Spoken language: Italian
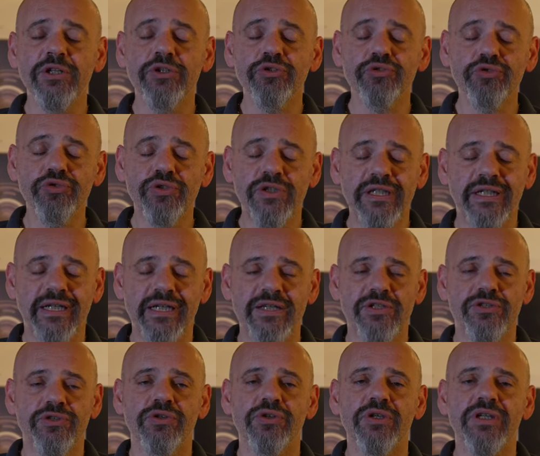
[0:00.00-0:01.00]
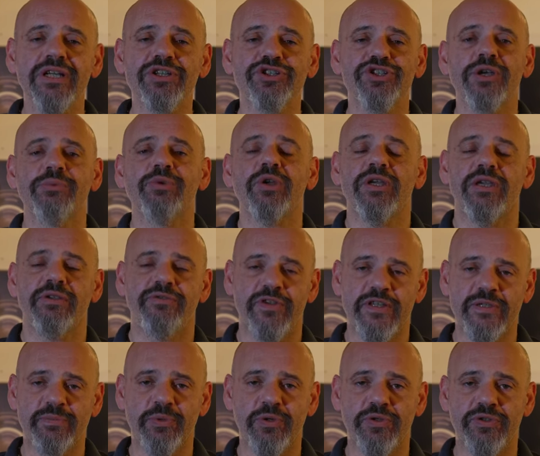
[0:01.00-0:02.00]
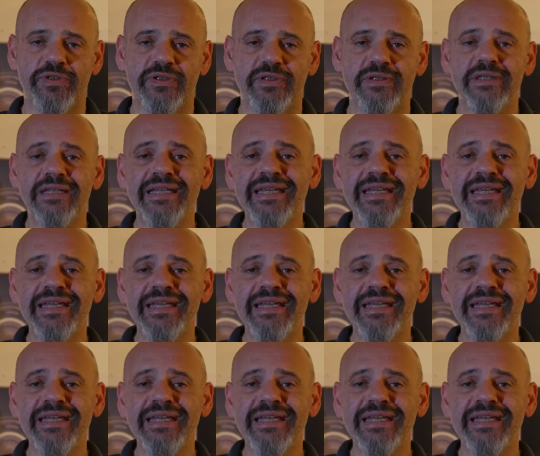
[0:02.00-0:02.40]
Tutto il resto lasciamolo a chi fa sport.